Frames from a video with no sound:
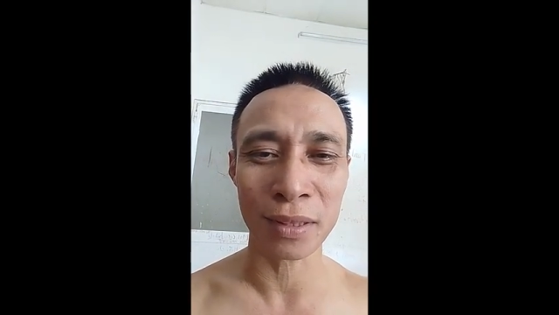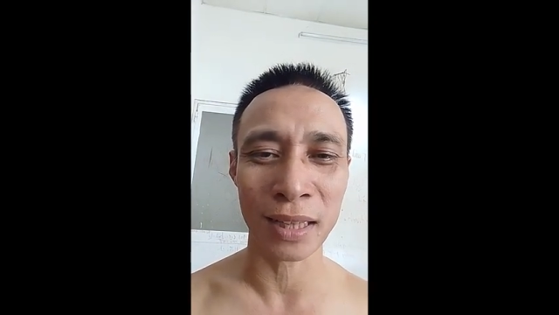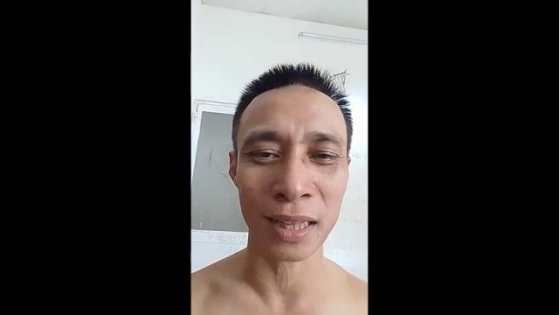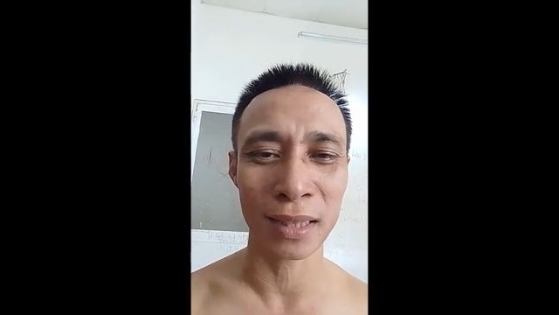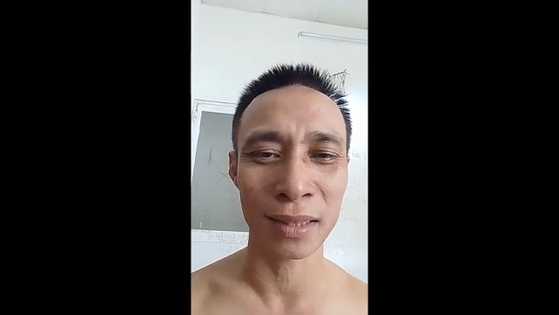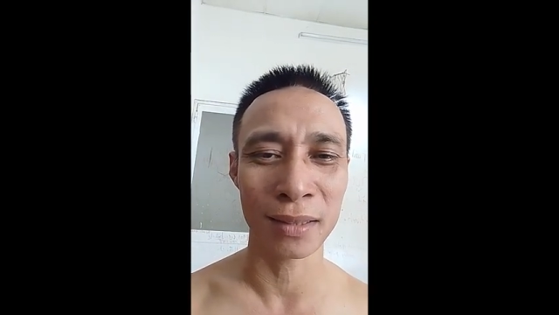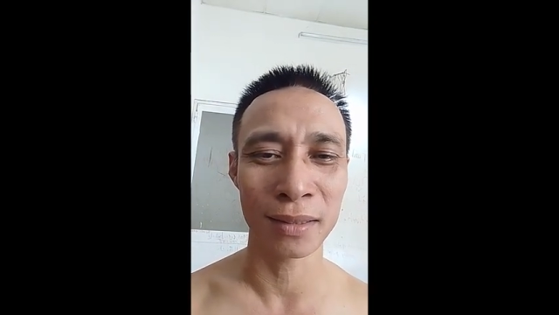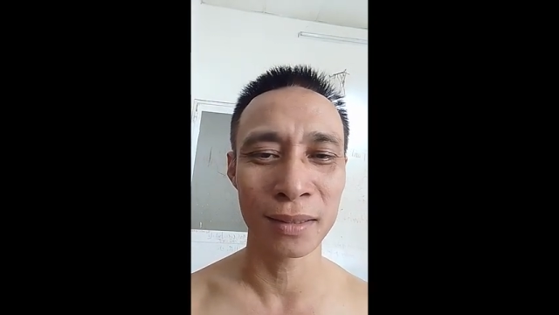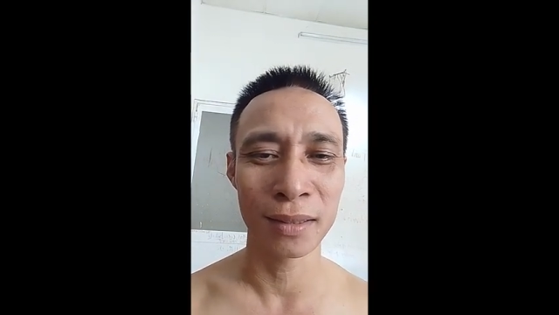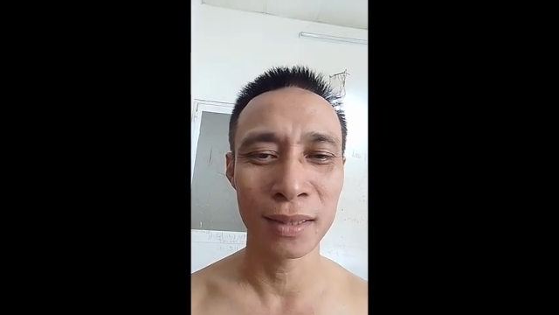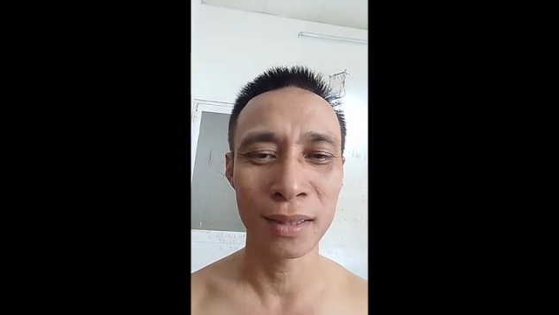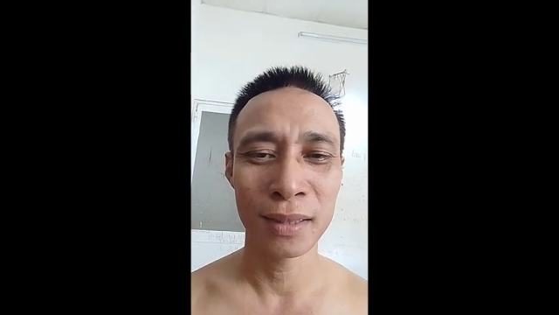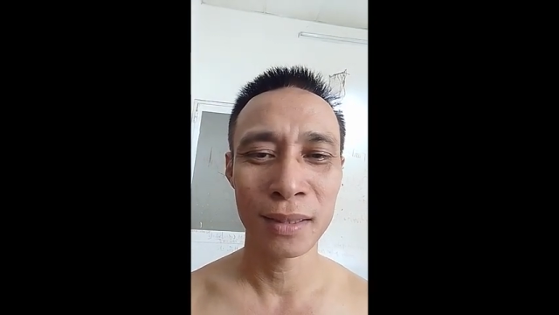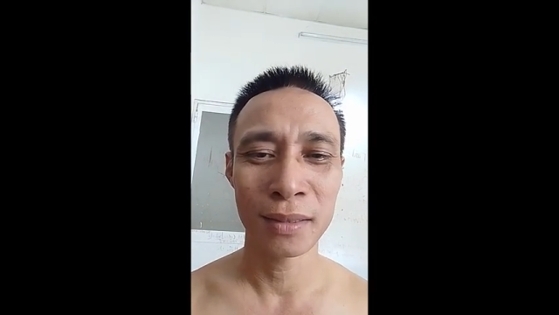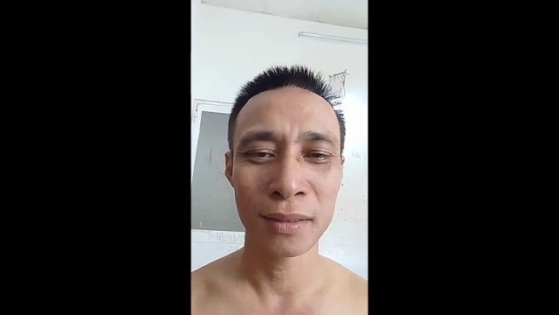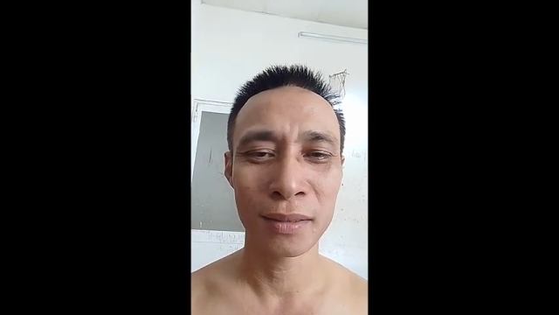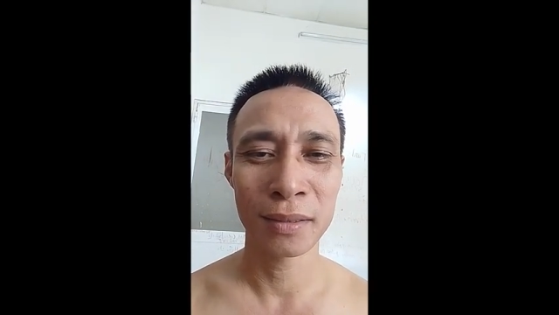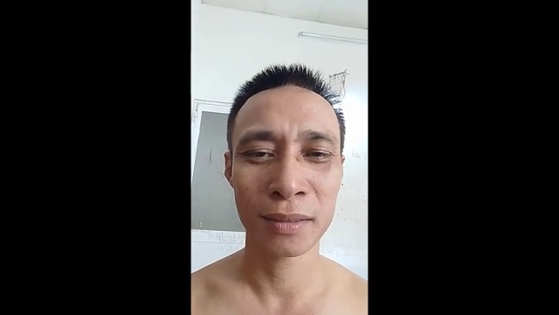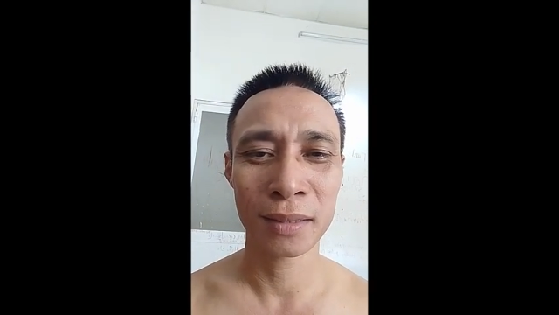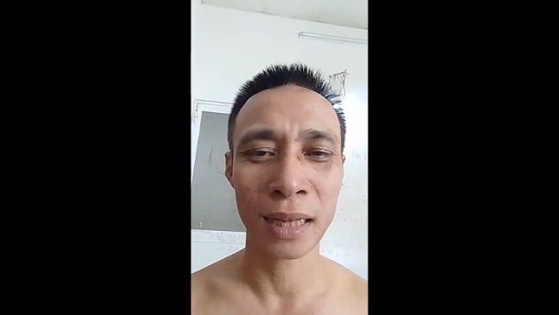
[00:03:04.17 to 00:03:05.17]
thành
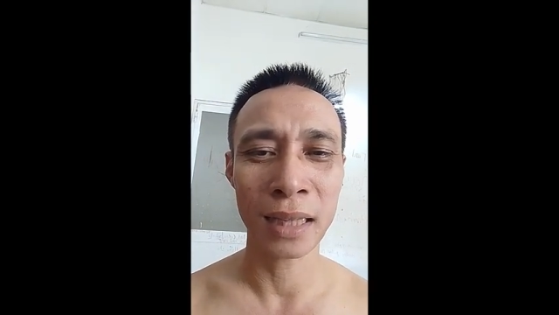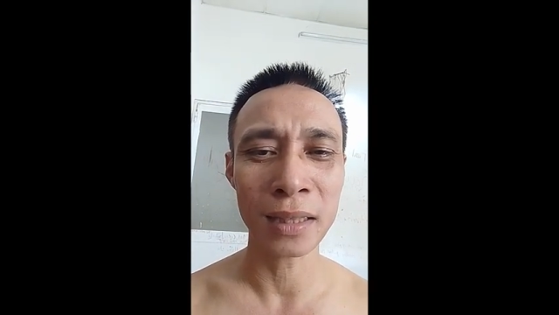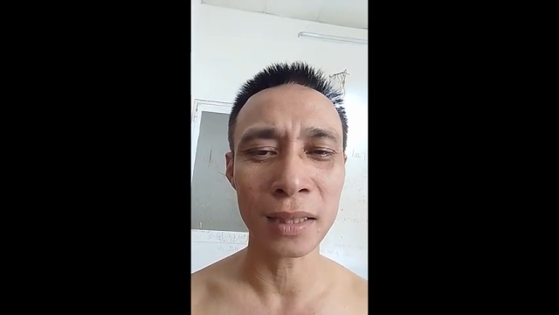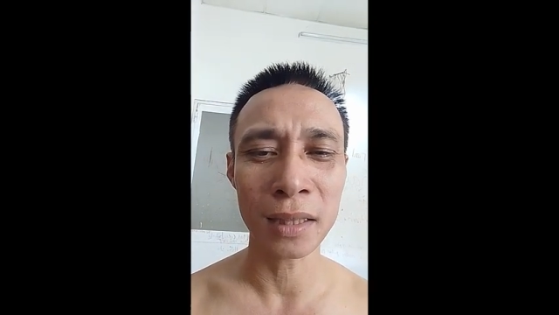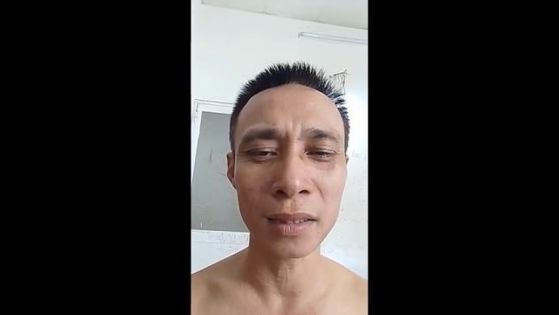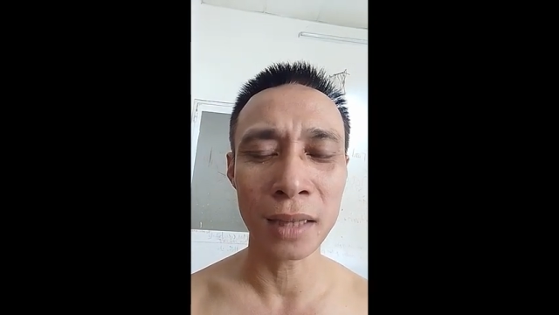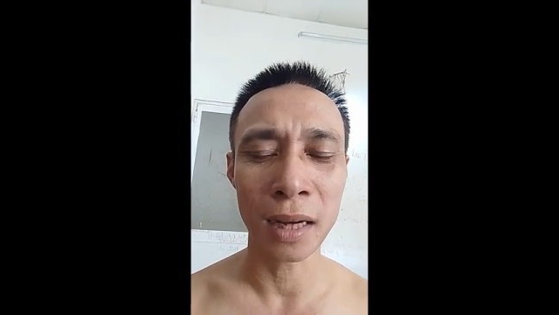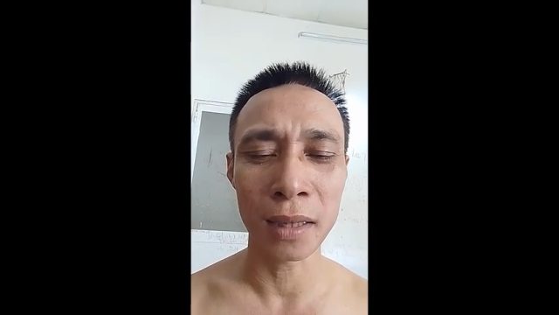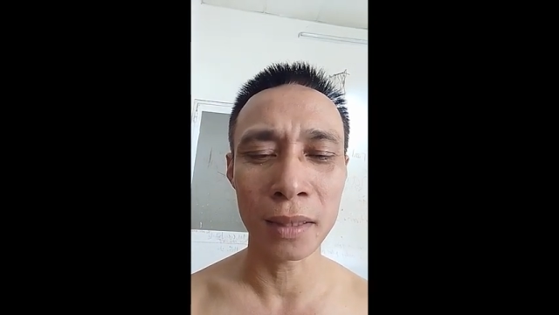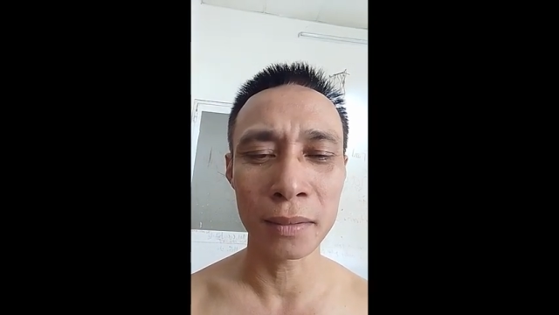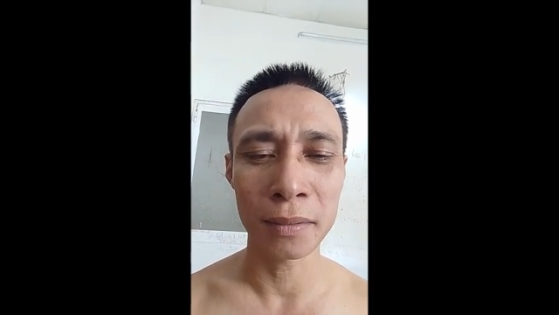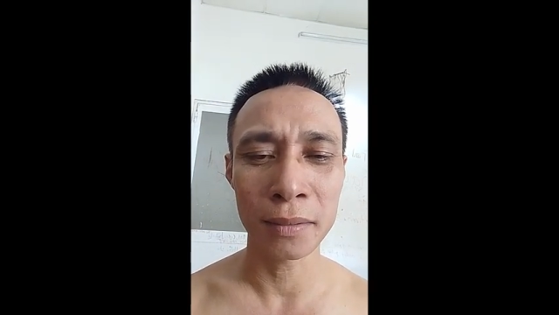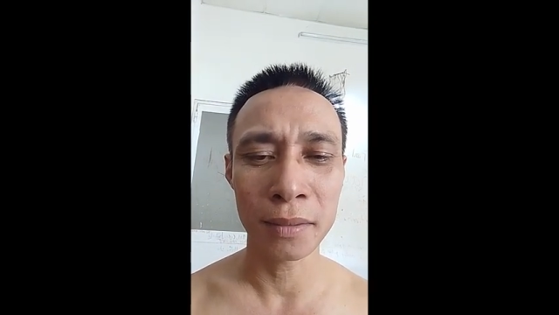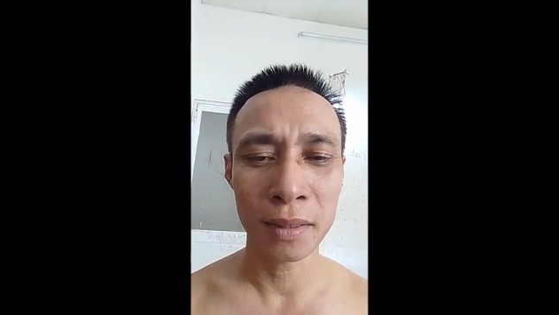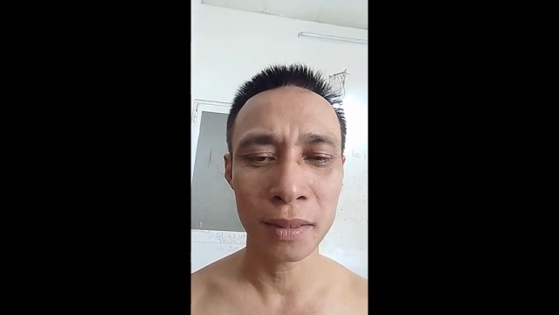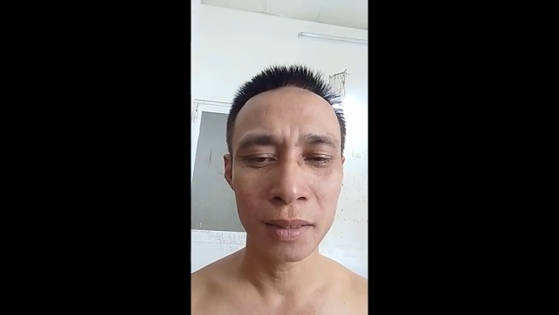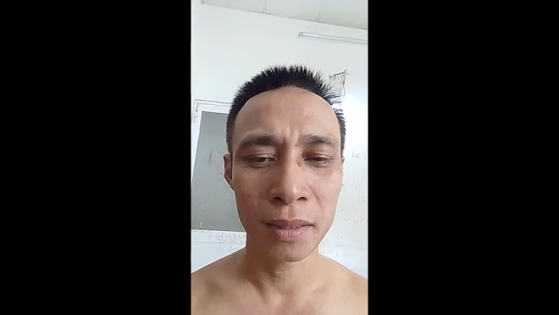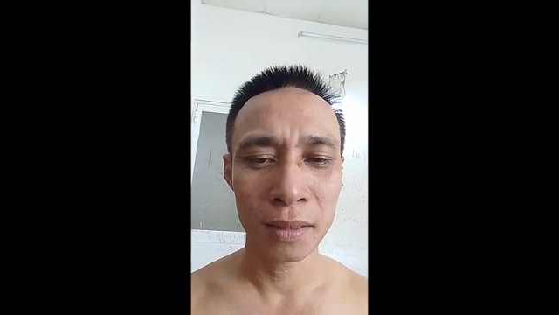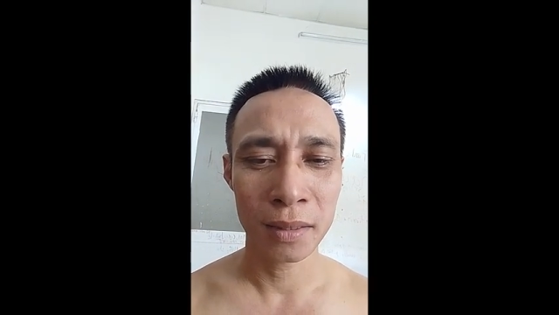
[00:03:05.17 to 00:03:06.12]
thánh thành thần.